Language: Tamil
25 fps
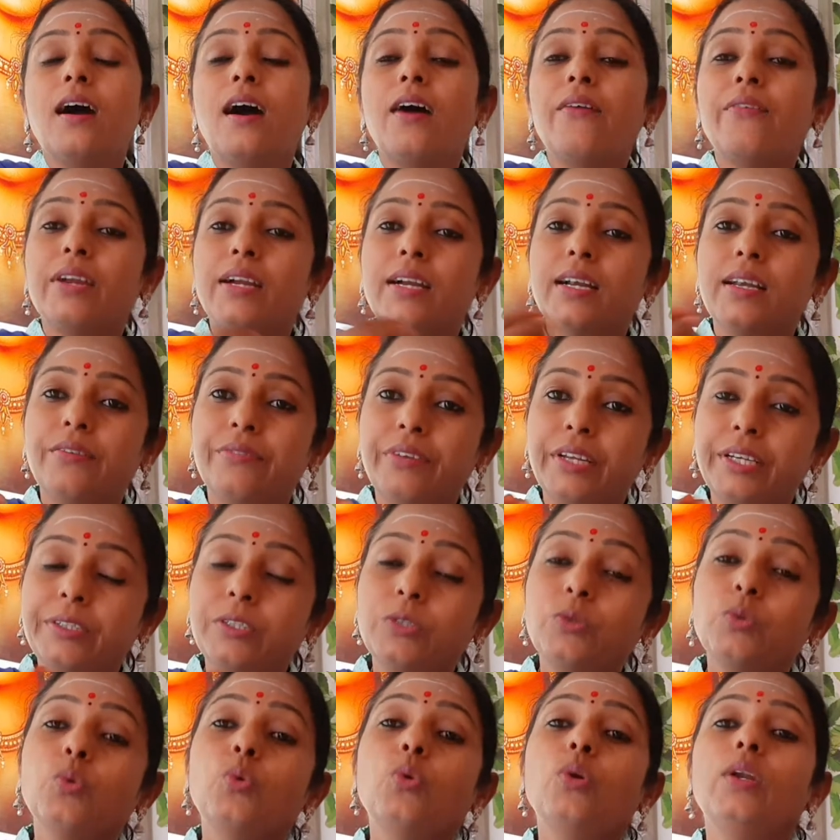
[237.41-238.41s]
அவர்கள்
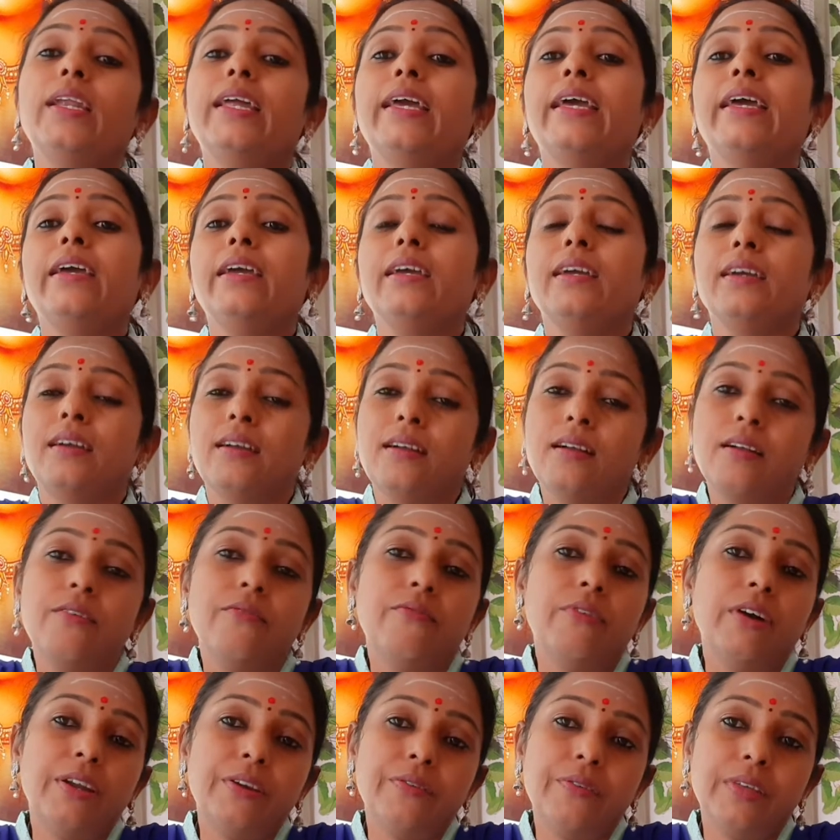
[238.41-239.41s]
வீட்டுக்குள்ளே
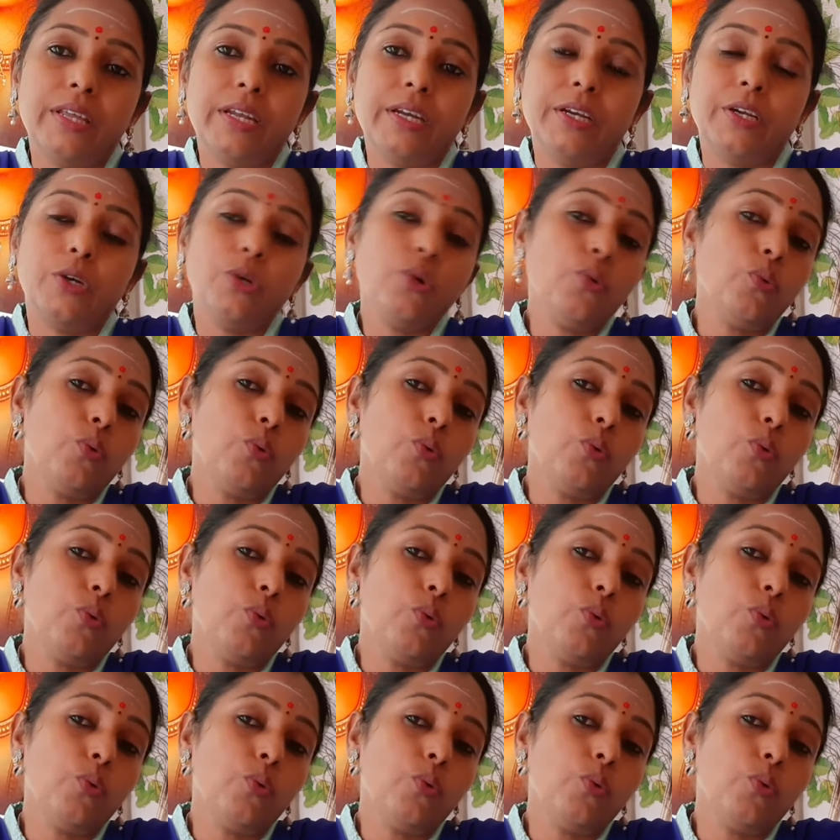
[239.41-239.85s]
வருவதற்கு